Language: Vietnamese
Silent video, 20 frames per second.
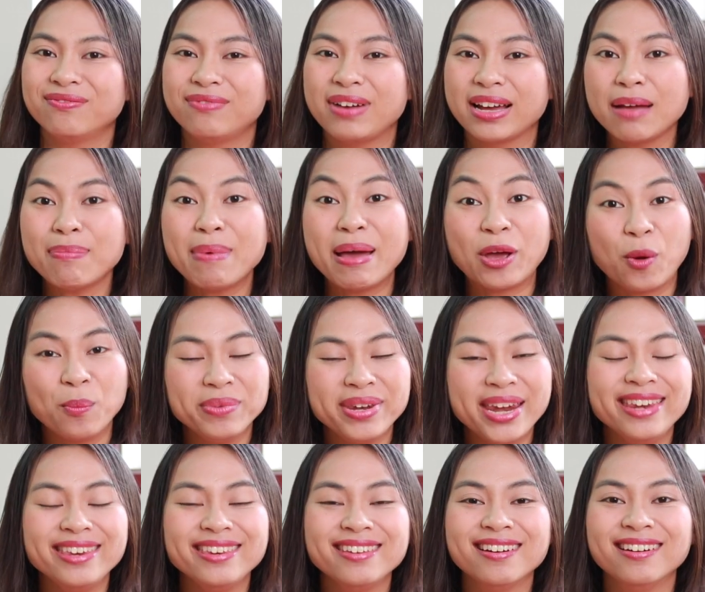Và các bạn
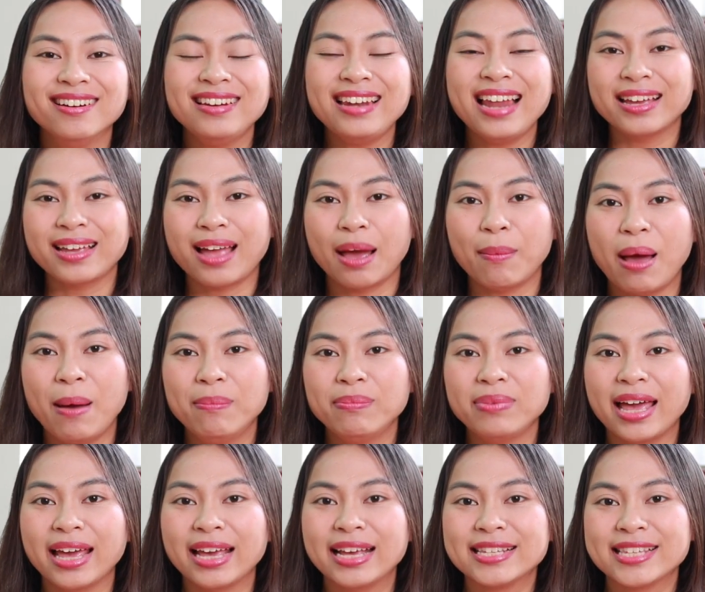cũng nên nhớ là cặp
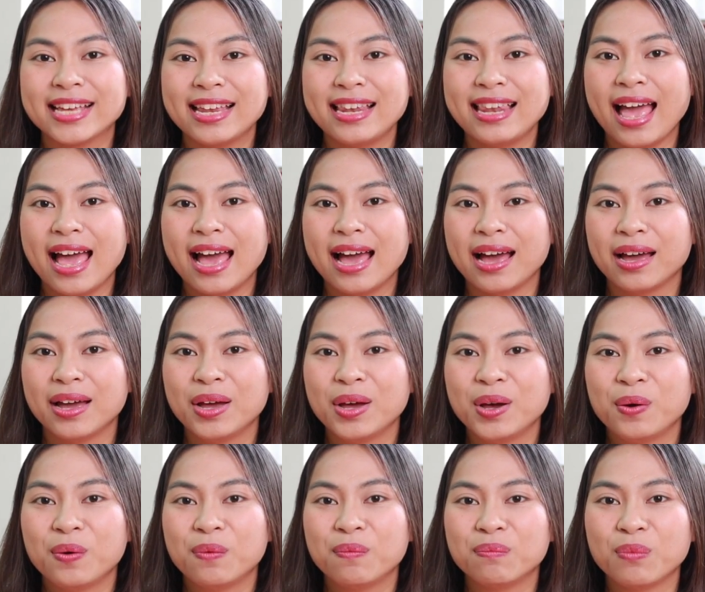âm này sẽ là
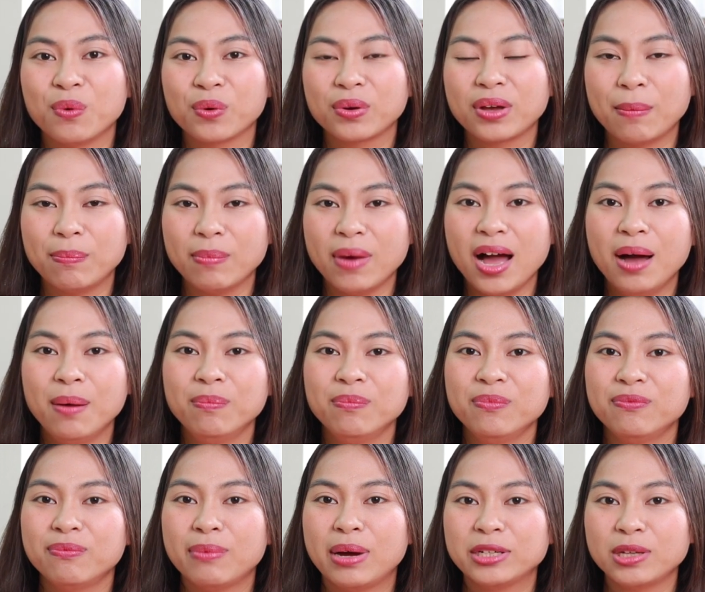một cặp
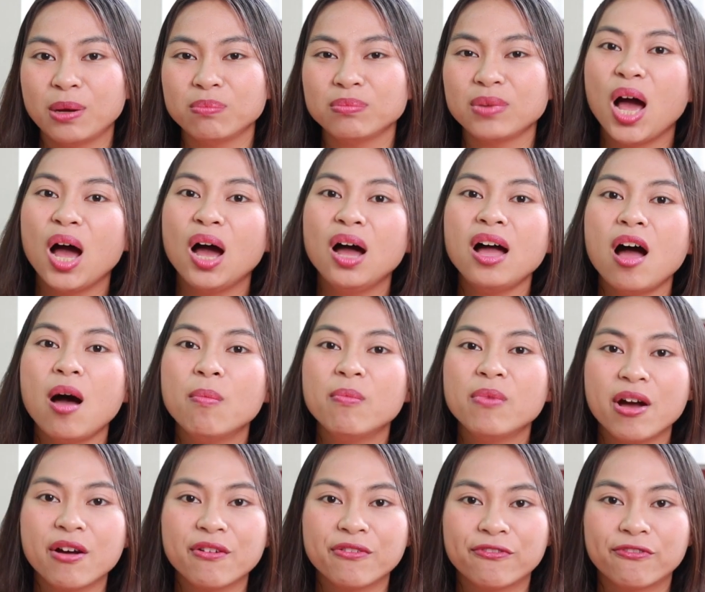âm mà trong đó âm